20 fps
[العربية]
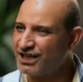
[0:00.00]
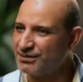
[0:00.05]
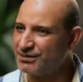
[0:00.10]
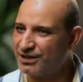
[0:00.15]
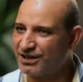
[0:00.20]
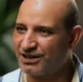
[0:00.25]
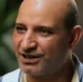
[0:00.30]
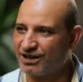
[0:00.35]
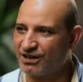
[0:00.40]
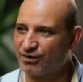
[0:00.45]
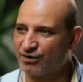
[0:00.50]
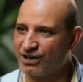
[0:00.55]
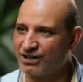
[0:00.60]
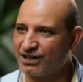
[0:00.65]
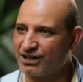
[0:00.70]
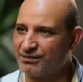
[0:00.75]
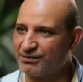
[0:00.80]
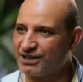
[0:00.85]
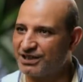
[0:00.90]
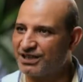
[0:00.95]
حد بيكره
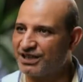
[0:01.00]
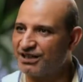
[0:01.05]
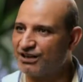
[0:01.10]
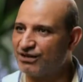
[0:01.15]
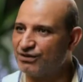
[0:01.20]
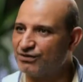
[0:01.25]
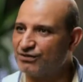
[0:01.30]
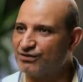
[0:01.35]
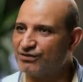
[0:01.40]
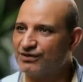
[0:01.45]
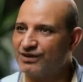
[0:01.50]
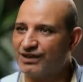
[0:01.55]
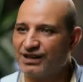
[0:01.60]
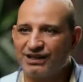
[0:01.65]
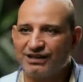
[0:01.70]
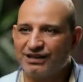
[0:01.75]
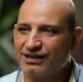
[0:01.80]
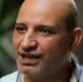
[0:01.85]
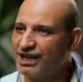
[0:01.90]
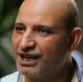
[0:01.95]
الوطن بتاعه
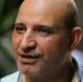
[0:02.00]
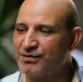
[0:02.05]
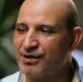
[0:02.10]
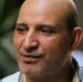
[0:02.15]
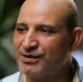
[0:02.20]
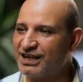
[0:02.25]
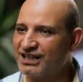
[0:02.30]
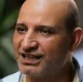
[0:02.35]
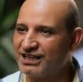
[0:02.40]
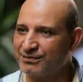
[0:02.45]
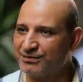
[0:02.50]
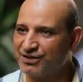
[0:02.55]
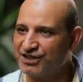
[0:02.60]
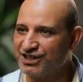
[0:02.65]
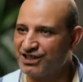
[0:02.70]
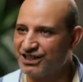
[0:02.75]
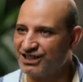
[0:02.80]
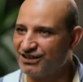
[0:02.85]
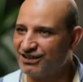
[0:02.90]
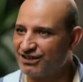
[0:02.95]
يا اما ما ينتميش
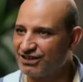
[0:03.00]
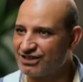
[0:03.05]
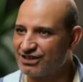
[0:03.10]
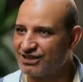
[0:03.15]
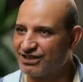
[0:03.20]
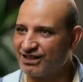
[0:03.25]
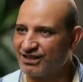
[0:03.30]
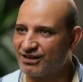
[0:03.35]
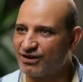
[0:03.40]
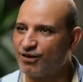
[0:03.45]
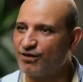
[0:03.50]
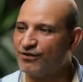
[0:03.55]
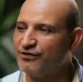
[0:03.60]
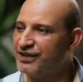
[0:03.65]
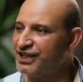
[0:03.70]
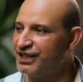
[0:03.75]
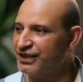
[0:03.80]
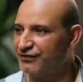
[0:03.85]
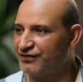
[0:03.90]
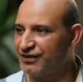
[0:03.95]
ليه اصلا هو
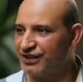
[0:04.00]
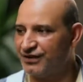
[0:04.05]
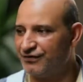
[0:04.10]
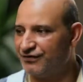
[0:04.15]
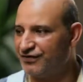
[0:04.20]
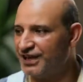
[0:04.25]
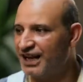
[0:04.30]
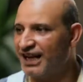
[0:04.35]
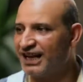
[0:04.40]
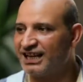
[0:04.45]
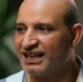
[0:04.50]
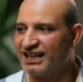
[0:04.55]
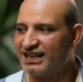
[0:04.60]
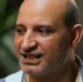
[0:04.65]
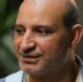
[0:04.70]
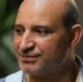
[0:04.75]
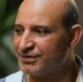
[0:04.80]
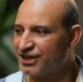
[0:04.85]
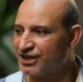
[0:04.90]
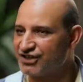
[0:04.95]
في في في حاجه
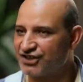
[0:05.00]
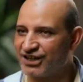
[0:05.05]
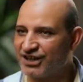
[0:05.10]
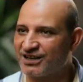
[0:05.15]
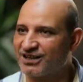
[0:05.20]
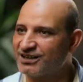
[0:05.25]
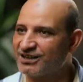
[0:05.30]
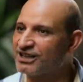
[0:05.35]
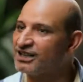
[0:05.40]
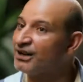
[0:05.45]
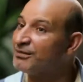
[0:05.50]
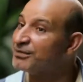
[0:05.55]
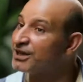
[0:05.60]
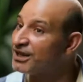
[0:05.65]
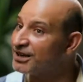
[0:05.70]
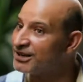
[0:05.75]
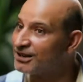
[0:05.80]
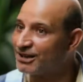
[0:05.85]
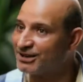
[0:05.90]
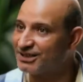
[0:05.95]
اسمها شجره تطلع من
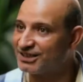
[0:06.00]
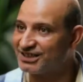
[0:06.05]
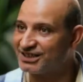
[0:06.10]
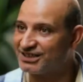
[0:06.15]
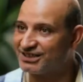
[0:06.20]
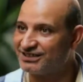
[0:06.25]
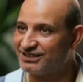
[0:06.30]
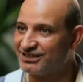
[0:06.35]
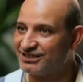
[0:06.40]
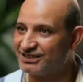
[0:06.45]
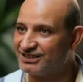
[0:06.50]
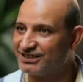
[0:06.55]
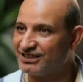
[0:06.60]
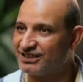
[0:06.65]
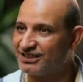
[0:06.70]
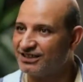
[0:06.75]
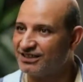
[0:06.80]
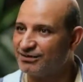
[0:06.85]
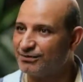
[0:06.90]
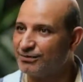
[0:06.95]
غير ارض
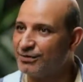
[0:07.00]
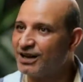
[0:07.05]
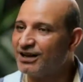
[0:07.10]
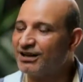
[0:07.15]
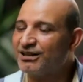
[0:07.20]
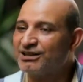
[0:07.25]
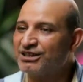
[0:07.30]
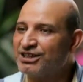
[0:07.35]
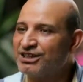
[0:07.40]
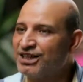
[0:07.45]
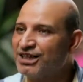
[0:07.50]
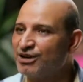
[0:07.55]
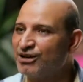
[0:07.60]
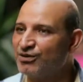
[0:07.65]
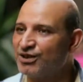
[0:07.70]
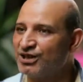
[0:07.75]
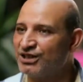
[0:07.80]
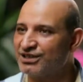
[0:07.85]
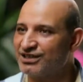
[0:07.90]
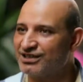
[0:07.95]
ما الارض دي هي
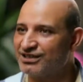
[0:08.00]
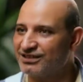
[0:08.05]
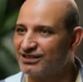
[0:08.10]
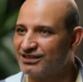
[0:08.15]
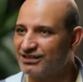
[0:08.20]
الوطن